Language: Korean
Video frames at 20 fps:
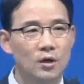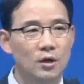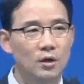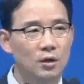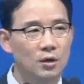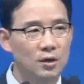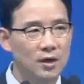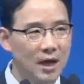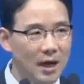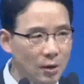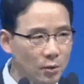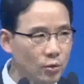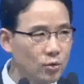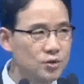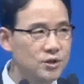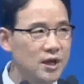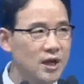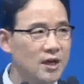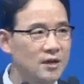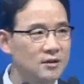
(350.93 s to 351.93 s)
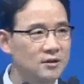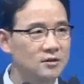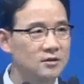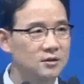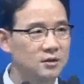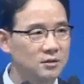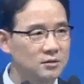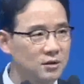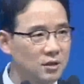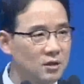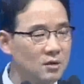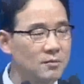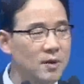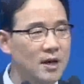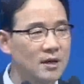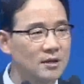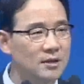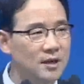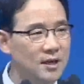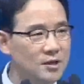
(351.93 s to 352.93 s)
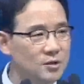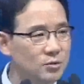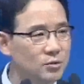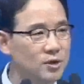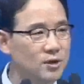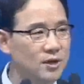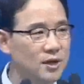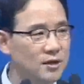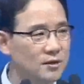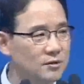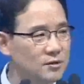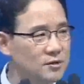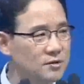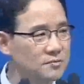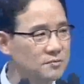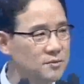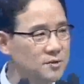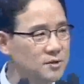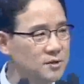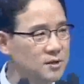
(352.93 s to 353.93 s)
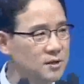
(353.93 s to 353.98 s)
어, 가고자 하는 그런 열망을 가지고 있다는 것입니다.